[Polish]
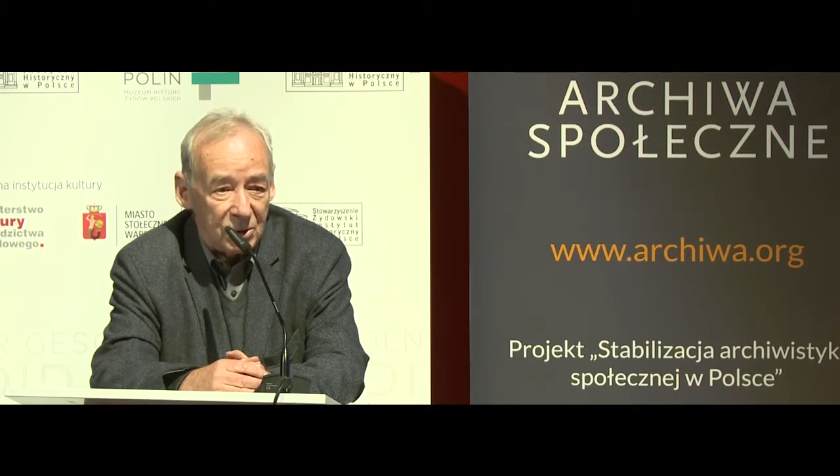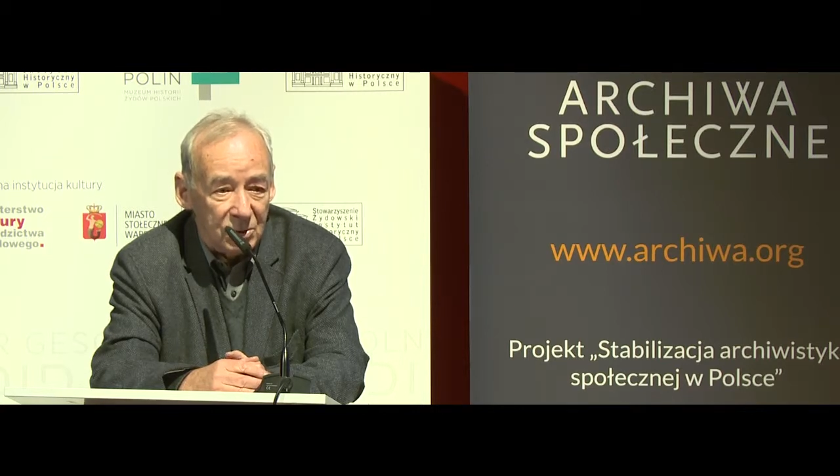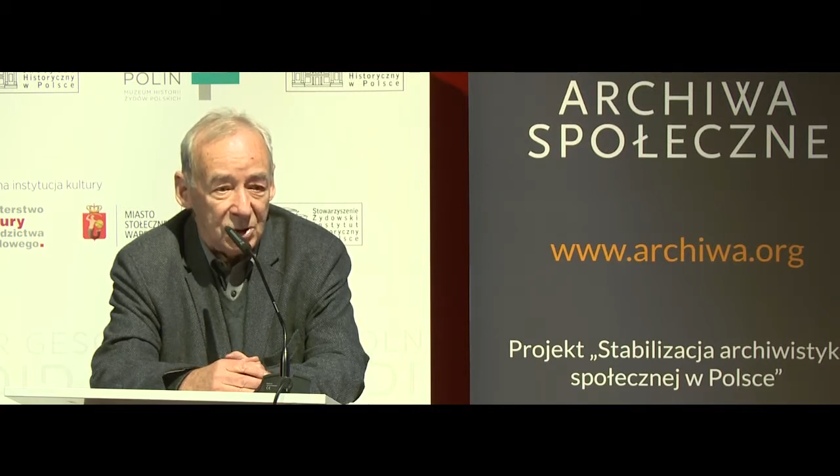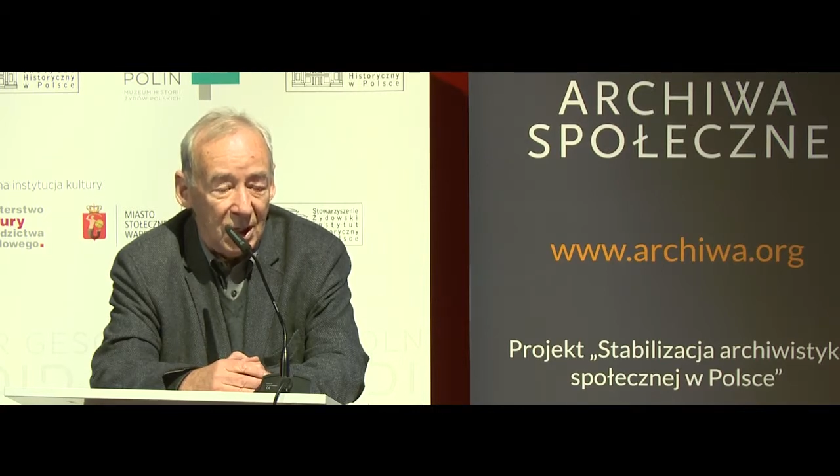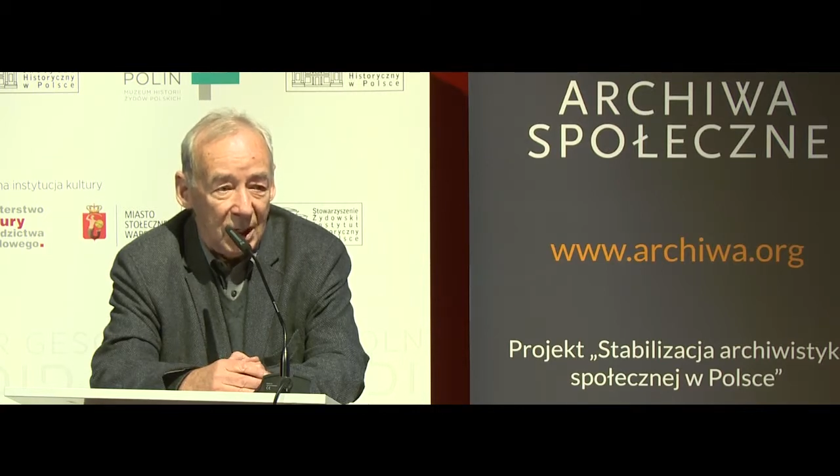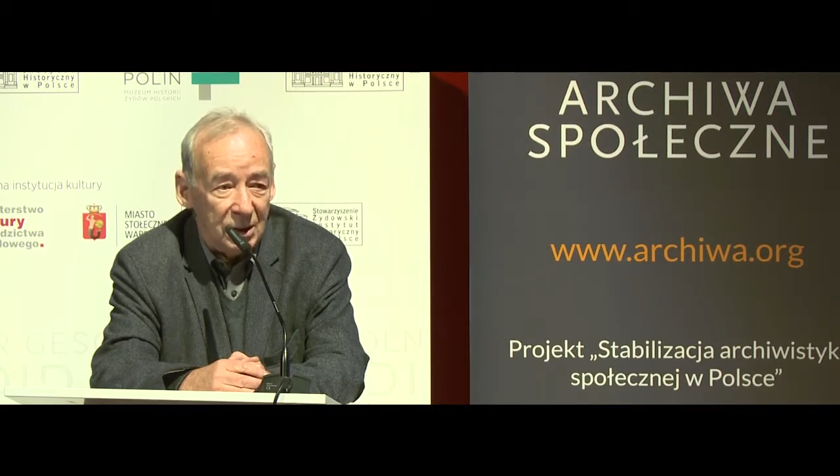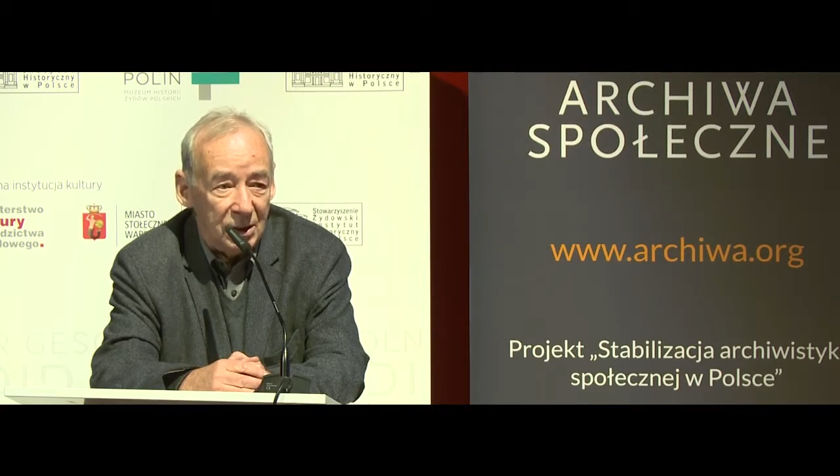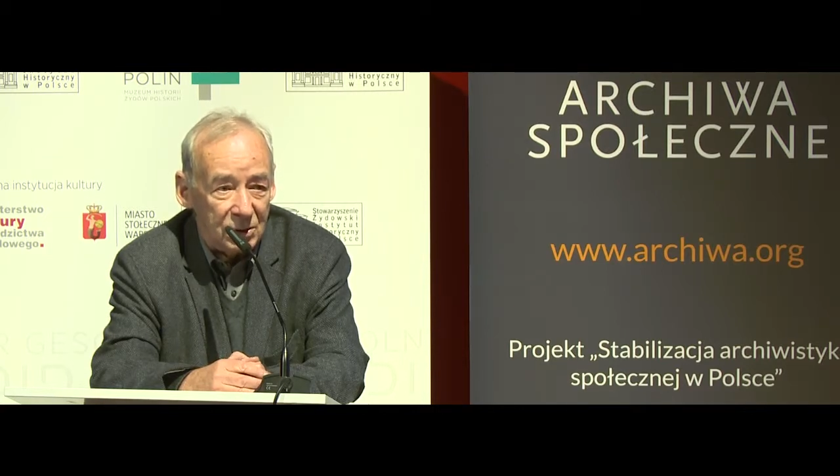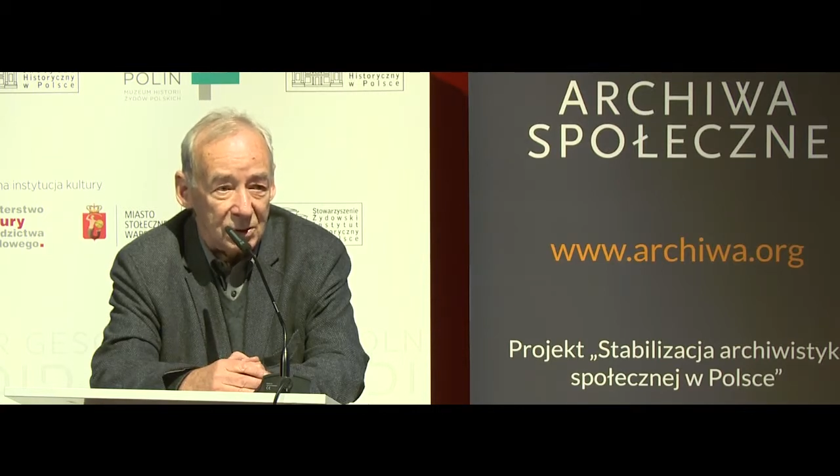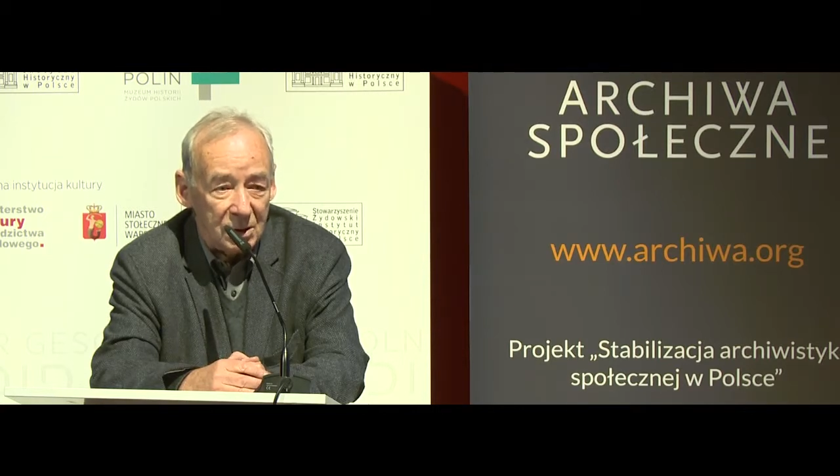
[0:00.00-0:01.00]
żeby ślady
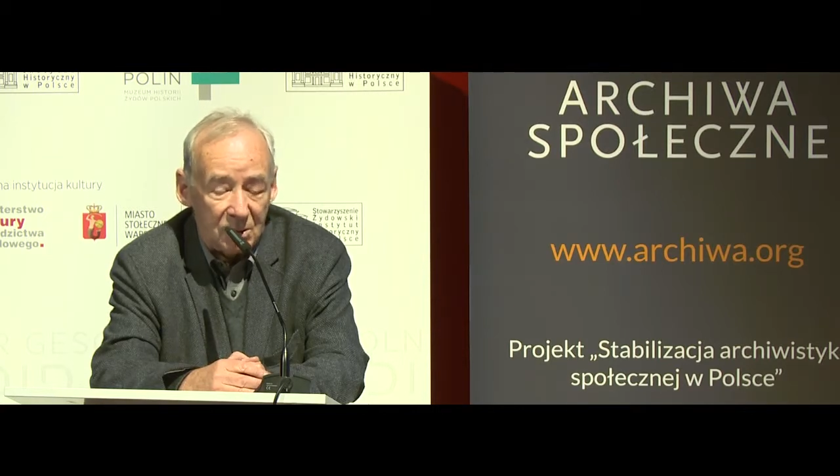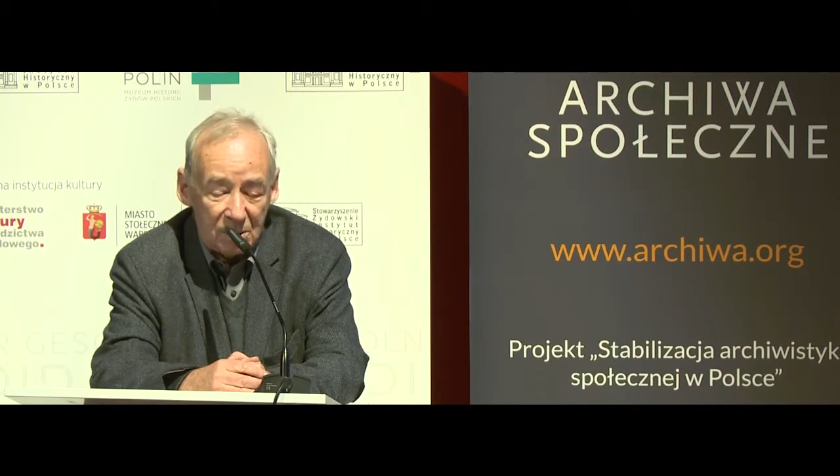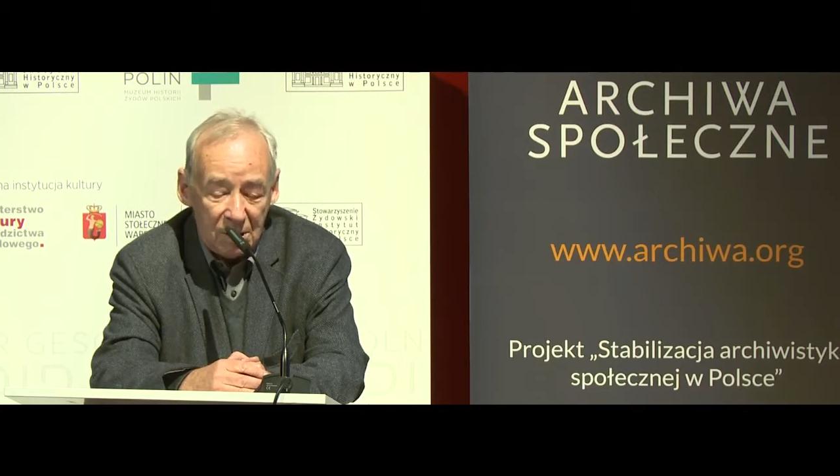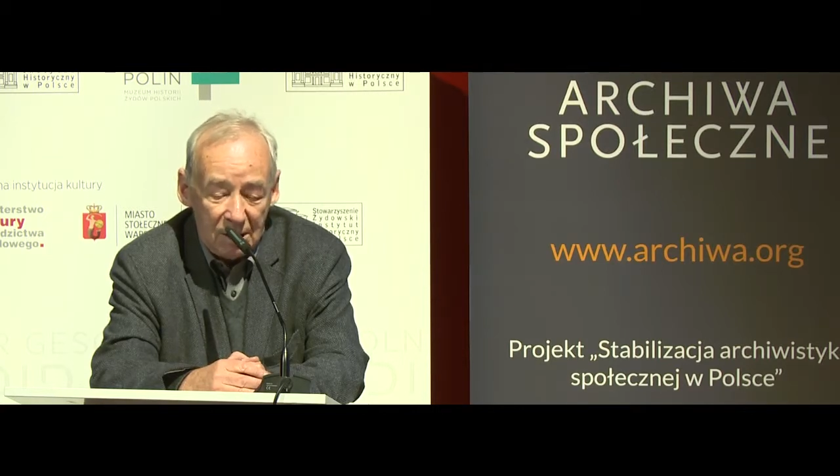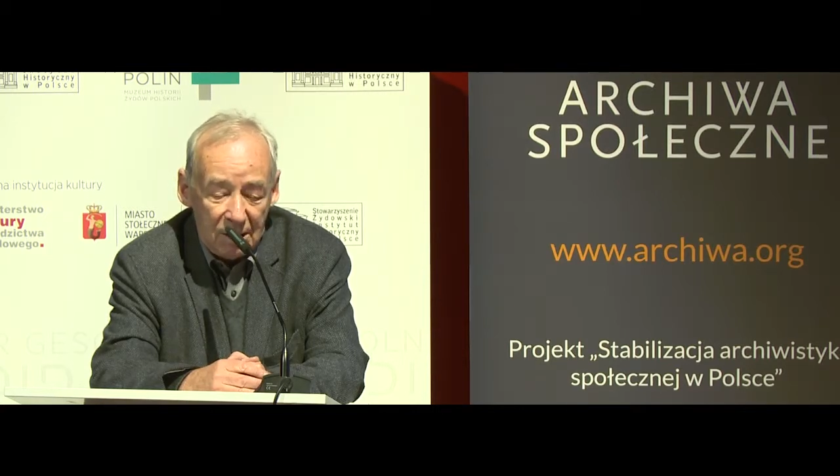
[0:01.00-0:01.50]
nie zostały